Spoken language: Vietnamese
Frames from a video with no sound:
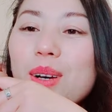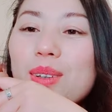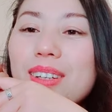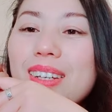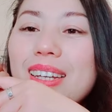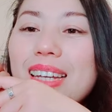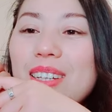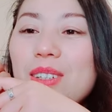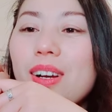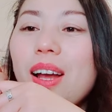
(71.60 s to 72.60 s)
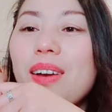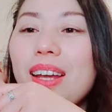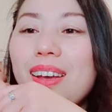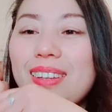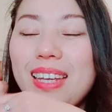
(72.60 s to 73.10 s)
cô tự nhiên trong cao
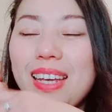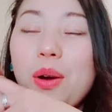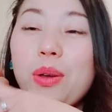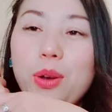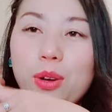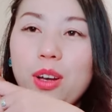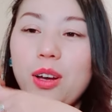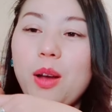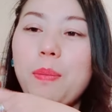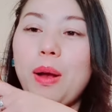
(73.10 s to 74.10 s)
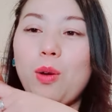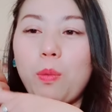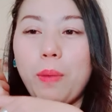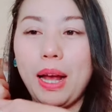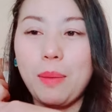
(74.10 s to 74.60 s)
lý có thiếu yêu cơ cơ mà cô
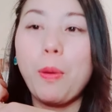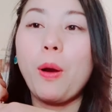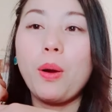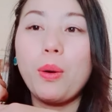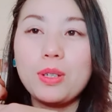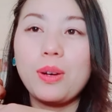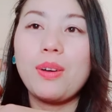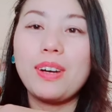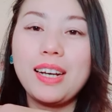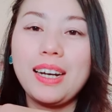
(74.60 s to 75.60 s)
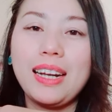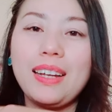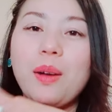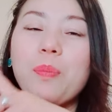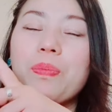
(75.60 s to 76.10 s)
mà bỏ cô trong có cơ
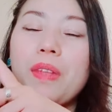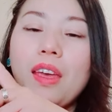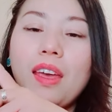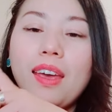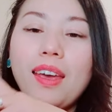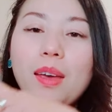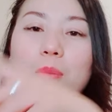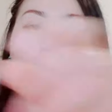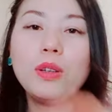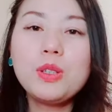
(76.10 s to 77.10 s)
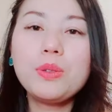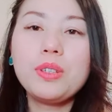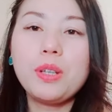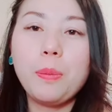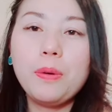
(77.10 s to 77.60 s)
này ạ bóng số
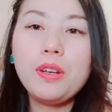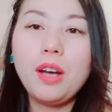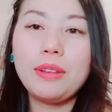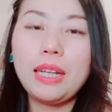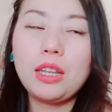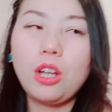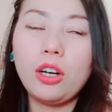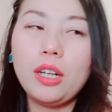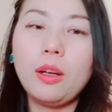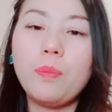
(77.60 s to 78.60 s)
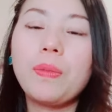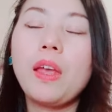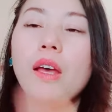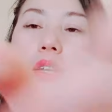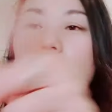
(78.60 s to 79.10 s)
đôi chọn phong họ tiktok này ạ
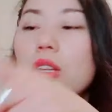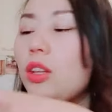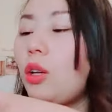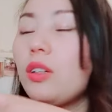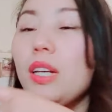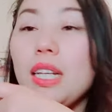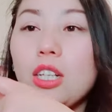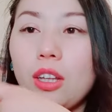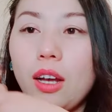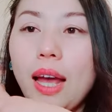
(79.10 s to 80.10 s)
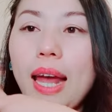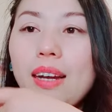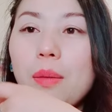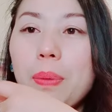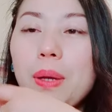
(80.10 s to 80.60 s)
thầu thứ này chờ tới ngay
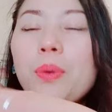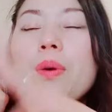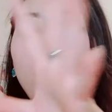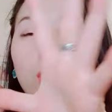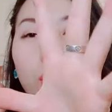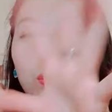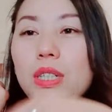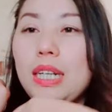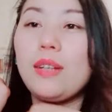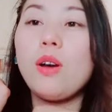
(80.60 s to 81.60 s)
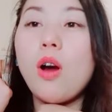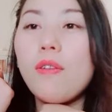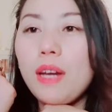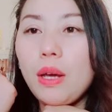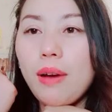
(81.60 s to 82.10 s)
nếu bị đủ ở cũng muốn theo tới kho
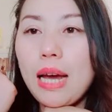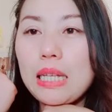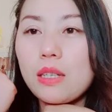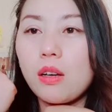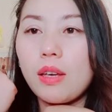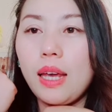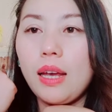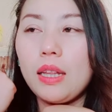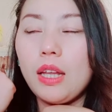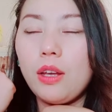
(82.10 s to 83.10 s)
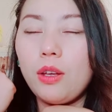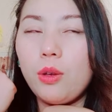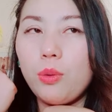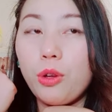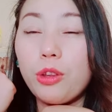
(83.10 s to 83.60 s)
video hay cho hay để
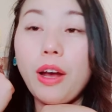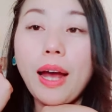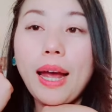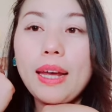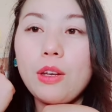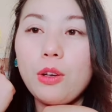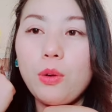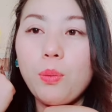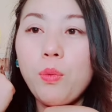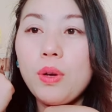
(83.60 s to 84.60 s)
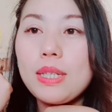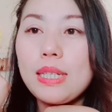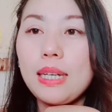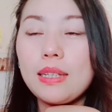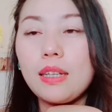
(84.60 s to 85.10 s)
dù chờ tới ngay nếu mua
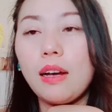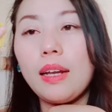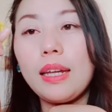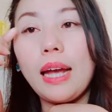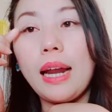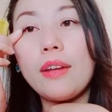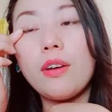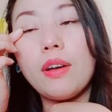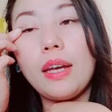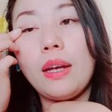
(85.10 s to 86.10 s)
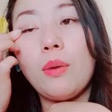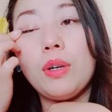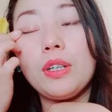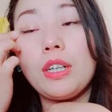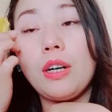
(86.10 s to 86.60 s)
xị trở đi trả này ạ ê
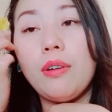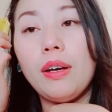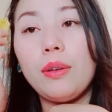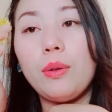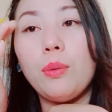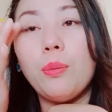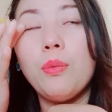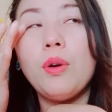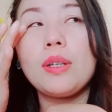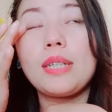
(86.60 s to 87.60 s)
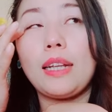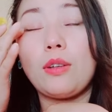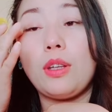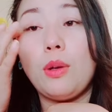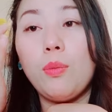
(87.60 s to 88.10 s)
qua trâu ở dù mua xài
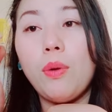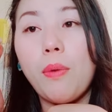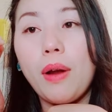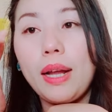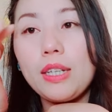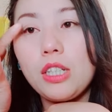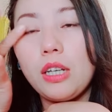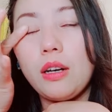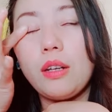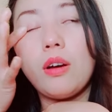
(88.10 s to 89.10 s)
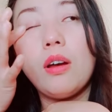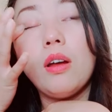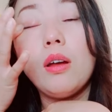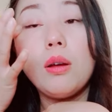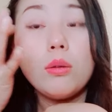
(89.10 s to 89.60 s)
tao thì dù mua mua ra chi này ạ
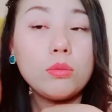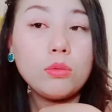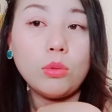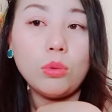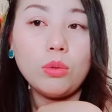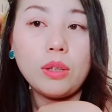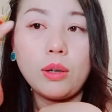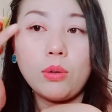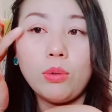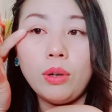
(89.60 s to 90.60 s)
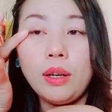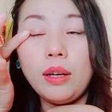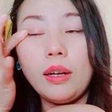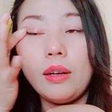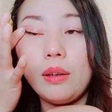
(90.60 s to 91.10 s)
ừ theo
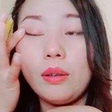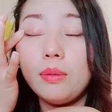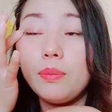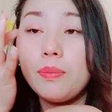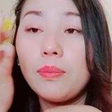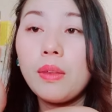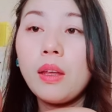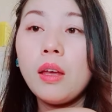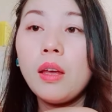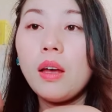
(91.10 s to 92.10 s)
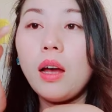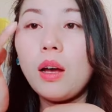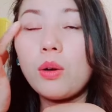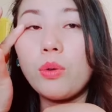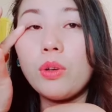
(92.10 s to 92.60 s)
cuối
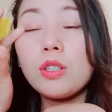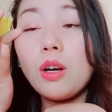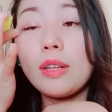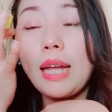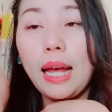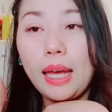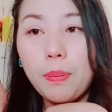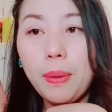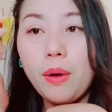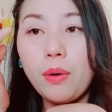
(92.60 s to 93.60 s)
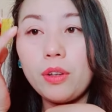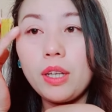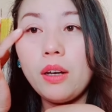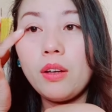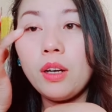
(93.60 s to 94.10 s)
à quý cho là thạc khi bây giờ nó
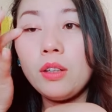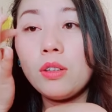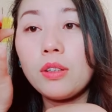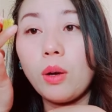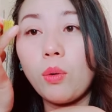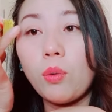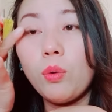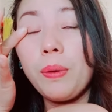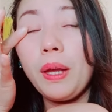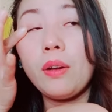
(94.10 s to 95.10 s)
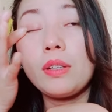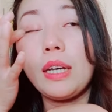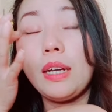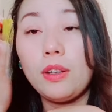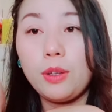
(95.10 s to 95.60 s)
thế này nên thứ cháu group hệ nó
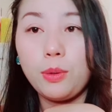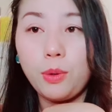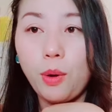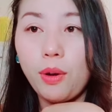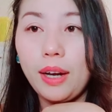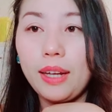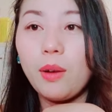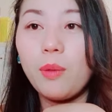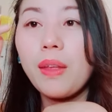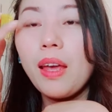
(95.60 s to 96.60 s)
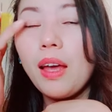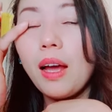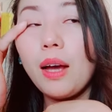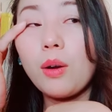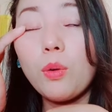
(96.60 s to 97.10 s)
chỉ này tao nó này ạ
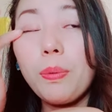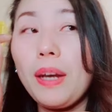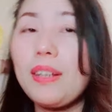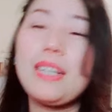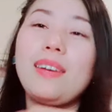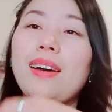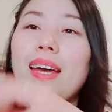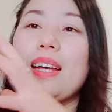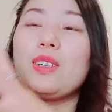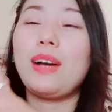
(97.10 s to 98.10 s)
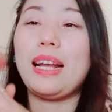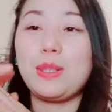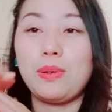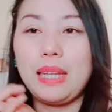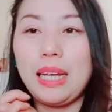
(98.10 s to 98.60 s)
à group hệ nó chỉ khi cho la
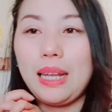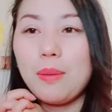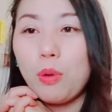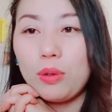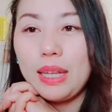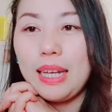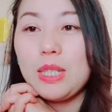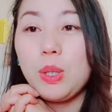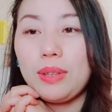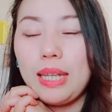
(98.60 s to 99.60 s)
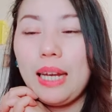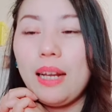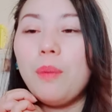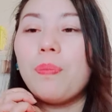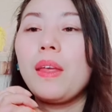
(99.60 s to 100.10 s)
song tệ thêm bộ tệ song tệ
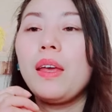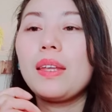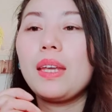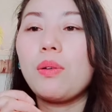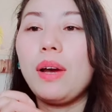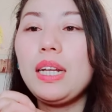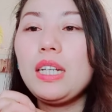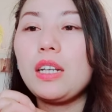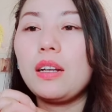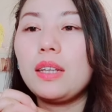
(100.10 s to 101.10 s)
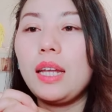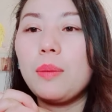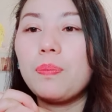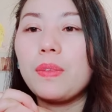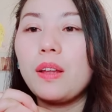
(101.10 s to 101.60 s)
nè chỉ của hắn sẽ đã
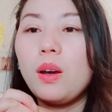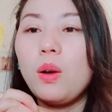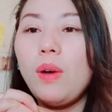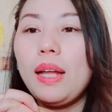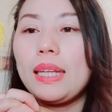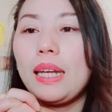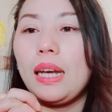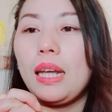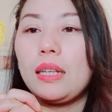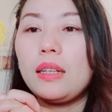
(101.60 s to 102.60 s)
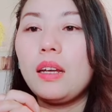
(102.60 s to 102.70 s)
tiêm luôn internet